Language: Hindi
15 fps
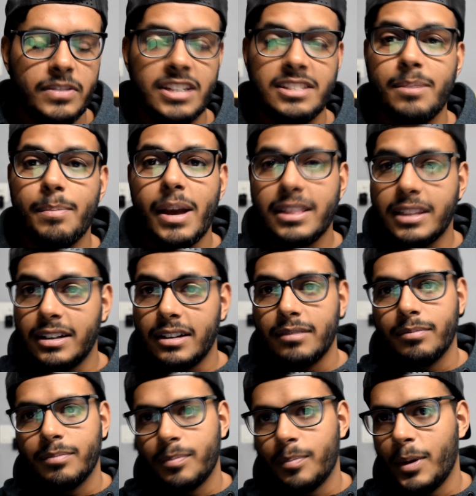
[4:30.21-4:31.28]
जैसे मैं था
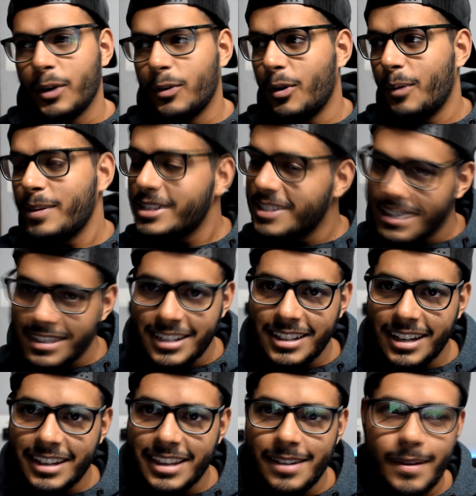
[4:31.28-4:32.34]
मेरे को हमेशा से
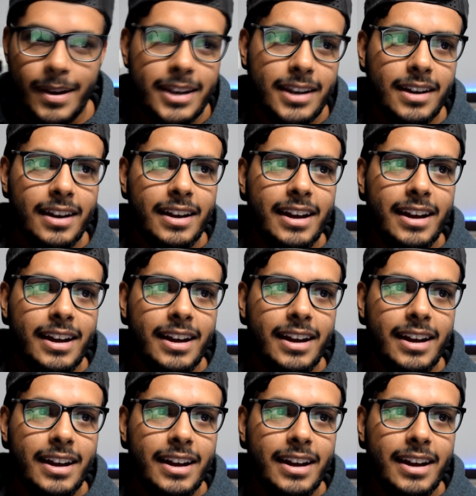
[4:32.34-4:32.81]
था कि मैं